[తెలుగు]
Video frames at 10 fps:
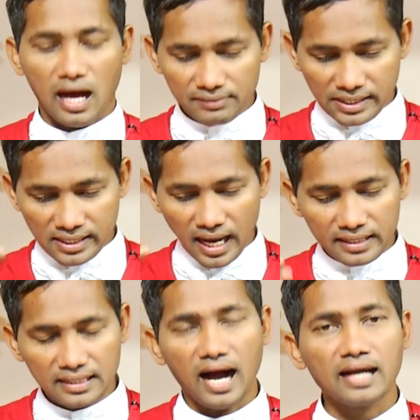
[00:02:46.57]
ఆ
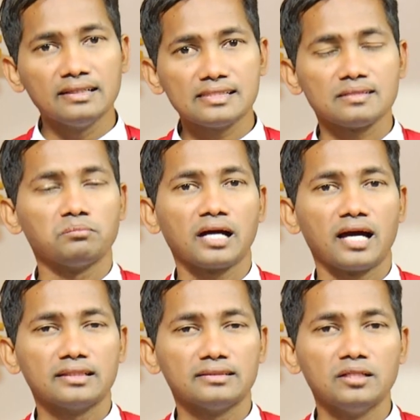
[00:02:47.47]
విషయాన్ని ఆగ్నేశమ్మ
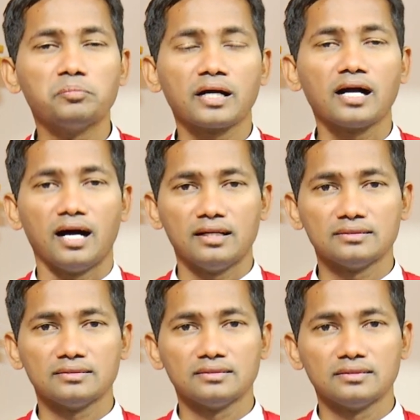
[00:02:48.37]
గారికి తెలుపగా
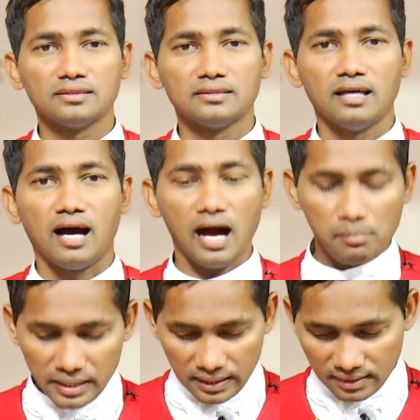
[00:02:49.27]

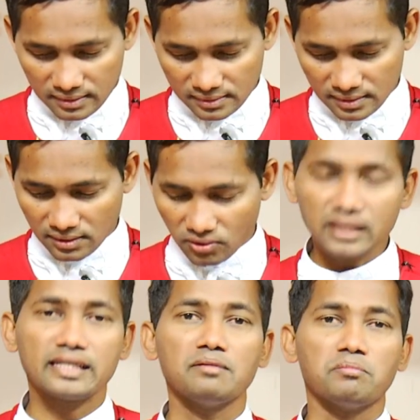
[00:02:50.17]
ఆమె
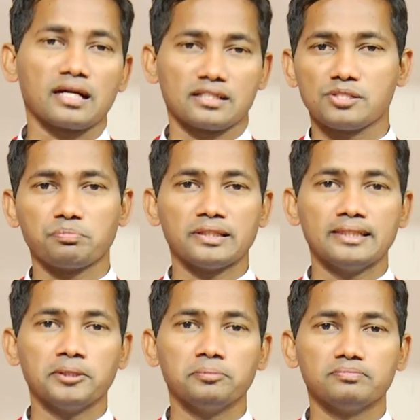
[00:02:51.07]
ఒకటే మాట
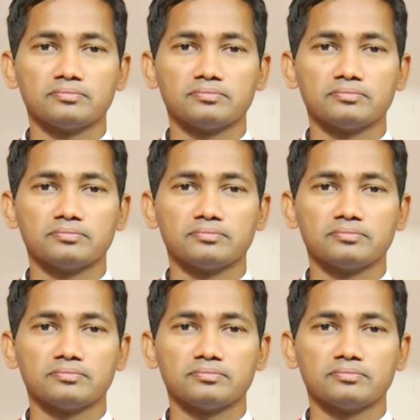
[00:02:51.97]
చెప్పింది